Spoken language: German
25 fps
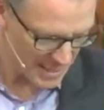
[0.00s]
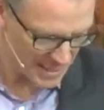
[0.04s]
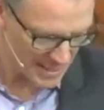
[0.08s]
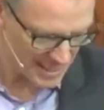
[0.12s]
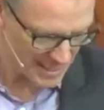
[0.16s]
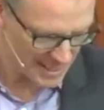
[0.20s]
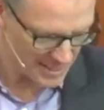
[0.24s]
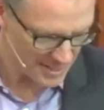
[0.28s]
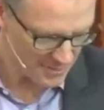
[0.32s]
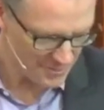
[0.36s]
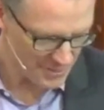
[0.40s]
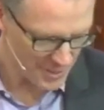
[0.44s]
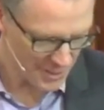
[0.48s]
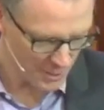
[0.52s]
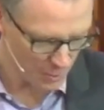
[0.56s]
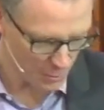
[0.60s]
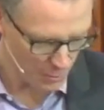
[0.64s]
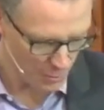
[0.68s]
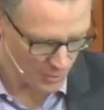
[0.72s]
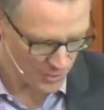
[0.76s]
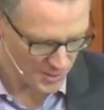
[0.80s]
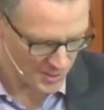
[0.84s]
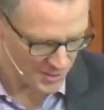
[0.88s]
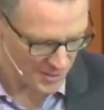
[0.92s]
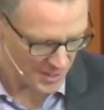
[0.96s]
erkennen, wie
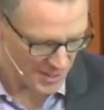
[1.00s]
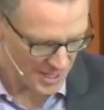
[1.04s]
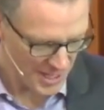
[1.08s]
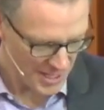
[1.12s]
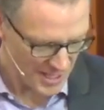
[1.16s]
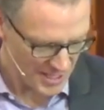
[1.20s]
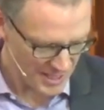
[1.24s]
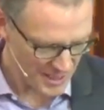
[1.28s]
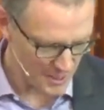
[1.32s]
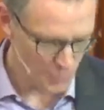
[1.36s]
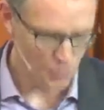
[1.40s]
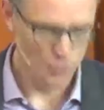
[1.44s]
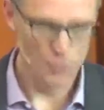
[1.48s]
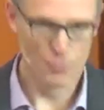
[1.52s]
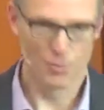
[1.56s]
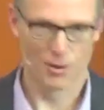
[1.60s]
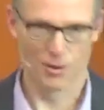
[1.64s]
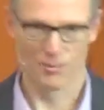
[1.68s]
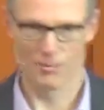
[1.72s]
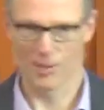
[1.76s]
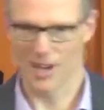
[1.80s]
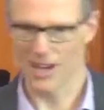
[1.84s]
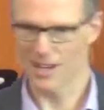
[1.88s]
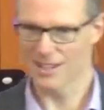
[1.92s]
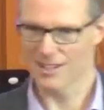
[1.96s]
groß die
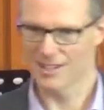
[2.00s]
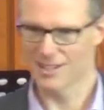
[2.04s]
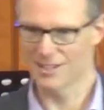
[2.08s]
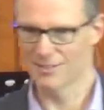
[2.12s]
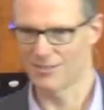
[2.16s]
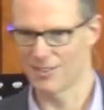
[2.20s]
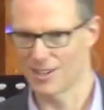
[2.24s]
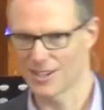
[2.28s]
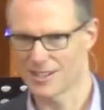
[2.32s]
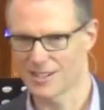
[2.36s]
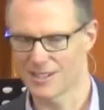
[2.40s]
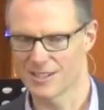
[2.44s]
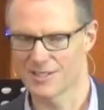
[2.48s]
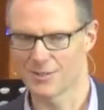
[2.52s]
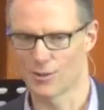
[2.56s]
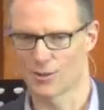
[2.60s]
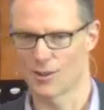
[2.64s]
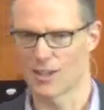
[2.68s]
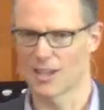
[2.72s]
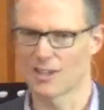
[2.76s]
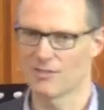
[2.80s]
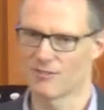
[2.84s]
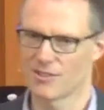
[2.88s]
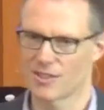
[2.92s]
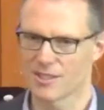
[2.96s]
Übermacht quasi ist.
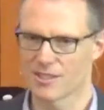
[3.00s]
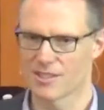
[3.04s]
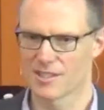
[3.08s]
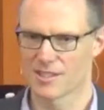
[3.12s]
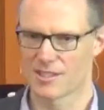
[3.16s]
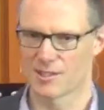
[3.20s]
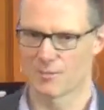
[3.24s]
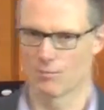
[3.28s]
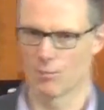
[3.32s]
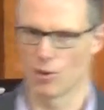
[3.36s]
Okay, wir sind